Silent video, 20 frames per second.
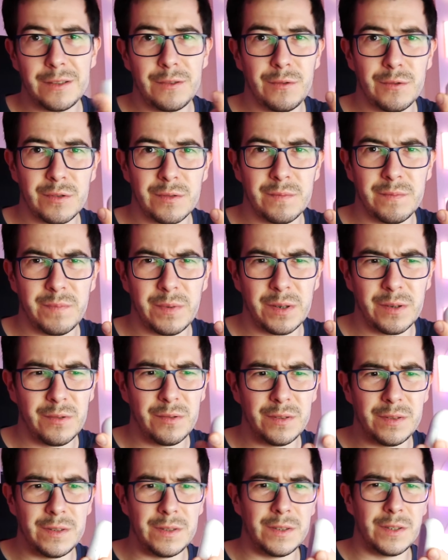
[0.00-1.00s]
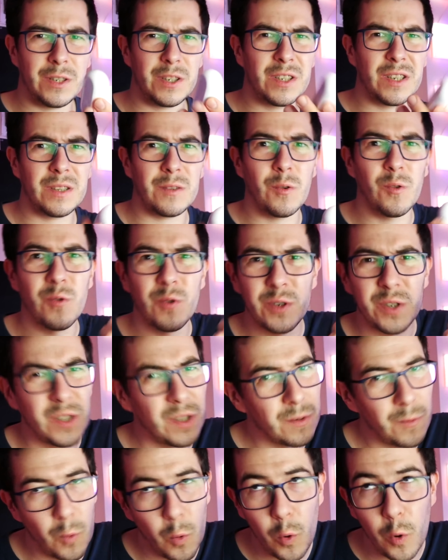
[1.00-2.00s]
их тоже приходится заряжать
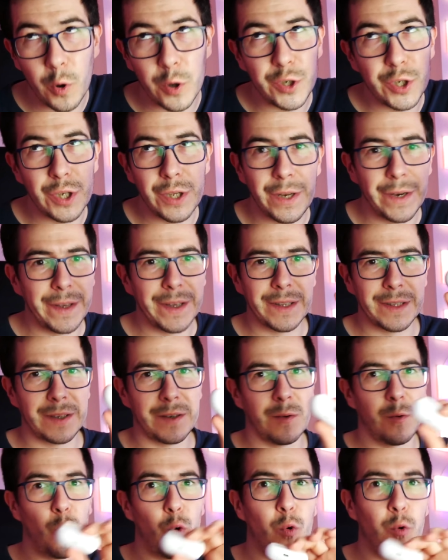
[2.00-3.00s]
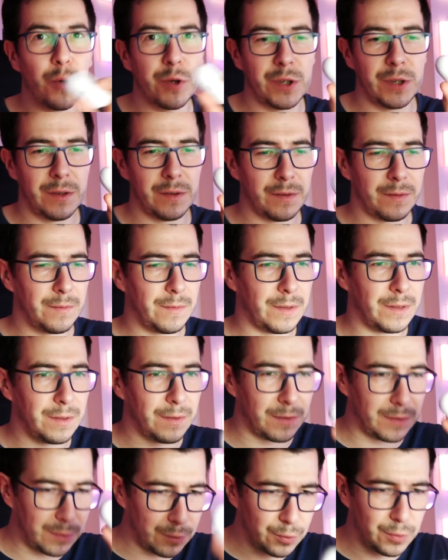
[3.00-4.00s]
очень-очень редко, очень.
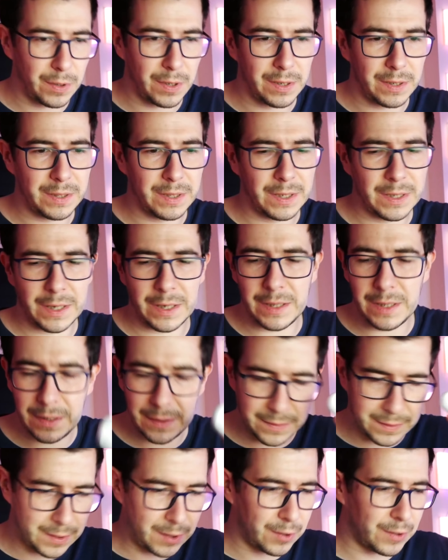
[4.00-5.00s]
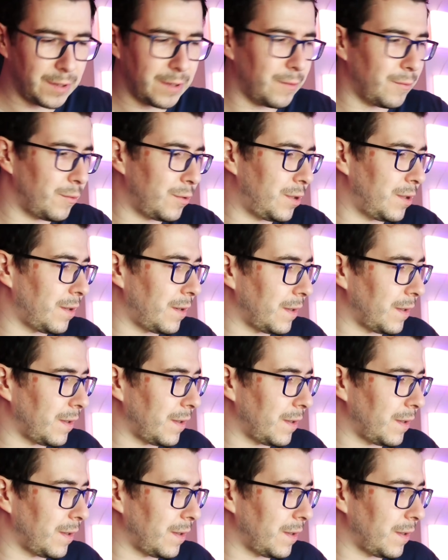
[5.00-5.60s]
Слушай, я их до хрена, заряжаю очень